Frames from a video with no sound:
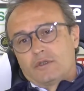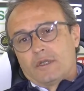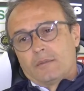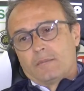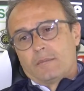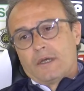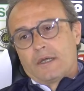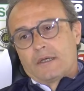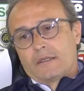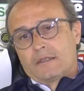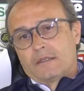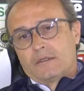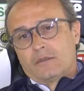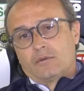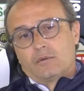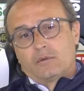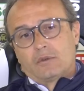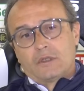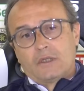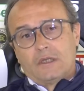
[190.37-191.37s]
da parte di
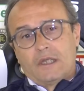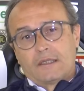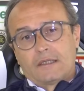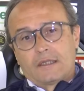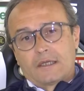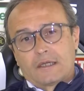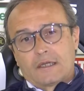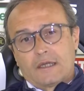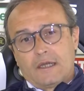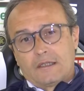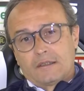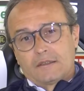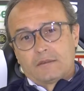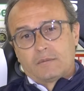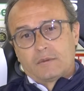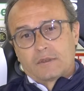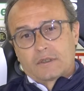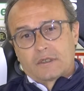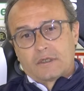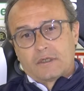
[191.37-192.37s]
tutti gli attaccanti
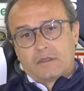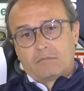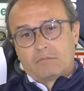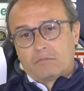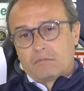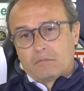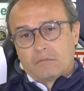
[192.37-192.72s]
perché